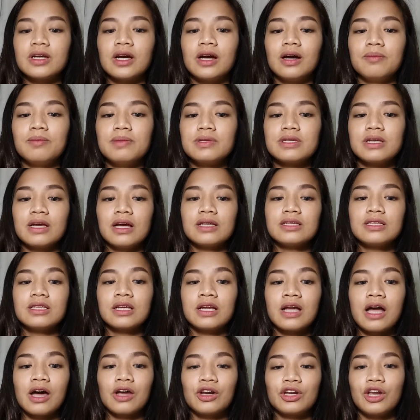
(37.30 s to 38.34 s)
Tsaka minsan,
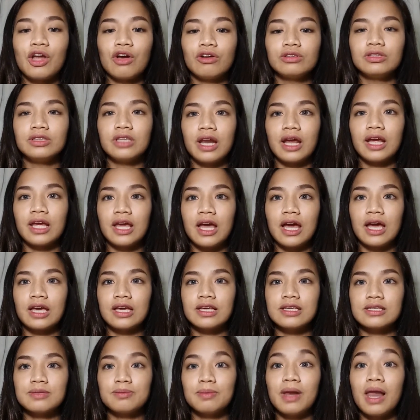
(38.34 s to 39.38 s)
kasi nagkakaroon ako ng dry
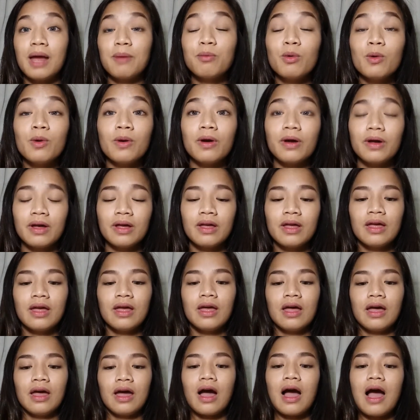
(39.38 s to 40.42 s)
eyes. Malabo.
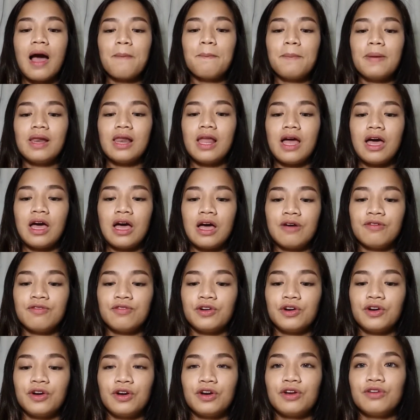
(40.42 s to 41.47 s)
Nga pala,
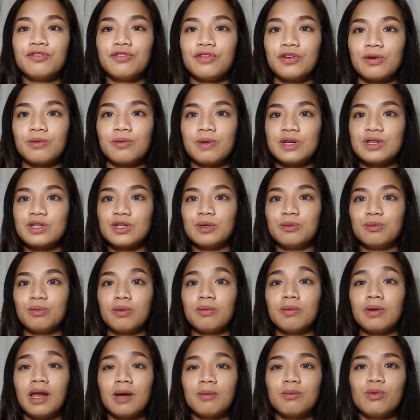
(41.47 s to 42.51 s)
for your information
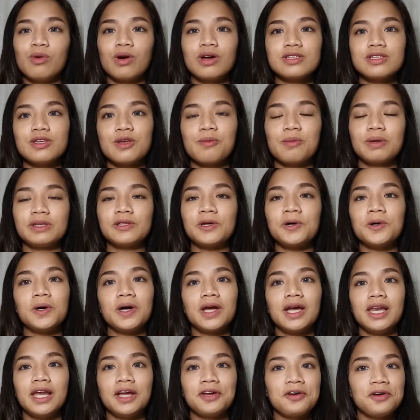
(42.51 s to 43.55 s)
po, malabo kasi yung mata ko
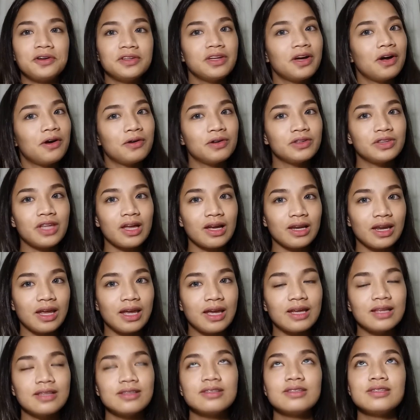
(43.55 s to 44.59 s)
kaya lagi ako nakakontact
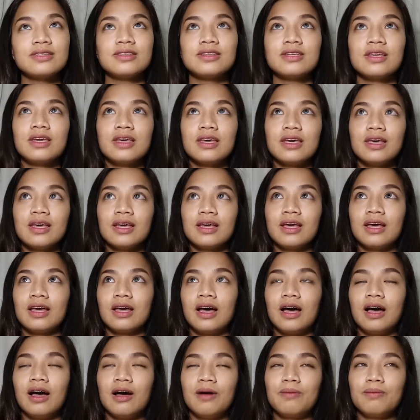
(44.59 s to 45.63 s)
lens.
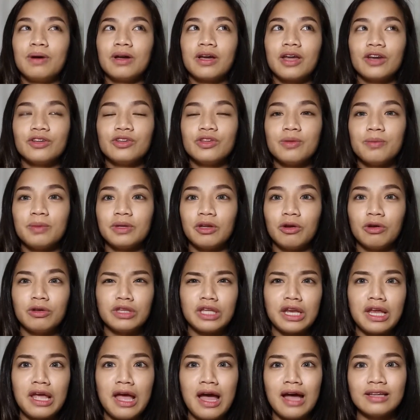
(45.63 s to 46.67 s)
Um, ang grado ng mata
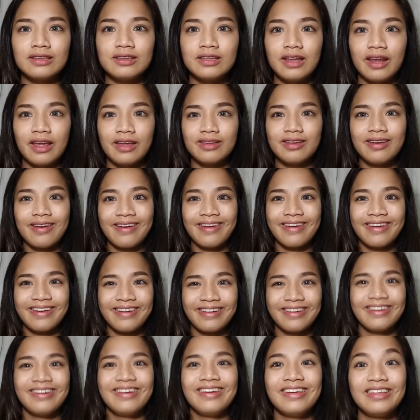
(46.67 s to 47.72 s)
ko yung 300.
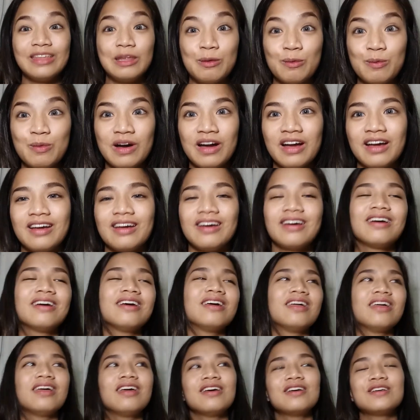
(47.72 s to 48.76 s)
diba?
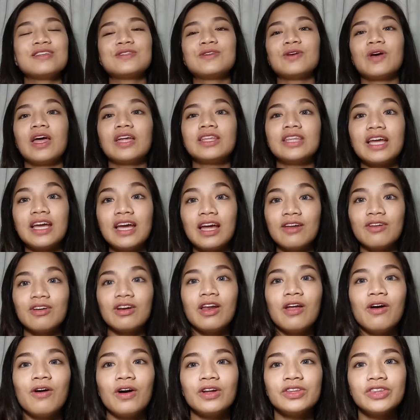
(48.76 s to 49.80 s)
So, yan, tanggal
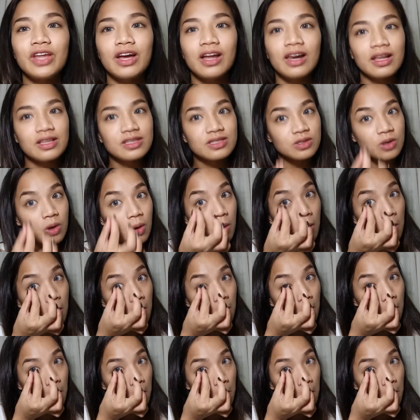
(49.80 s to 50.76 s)
ko lang yung contact lens ko.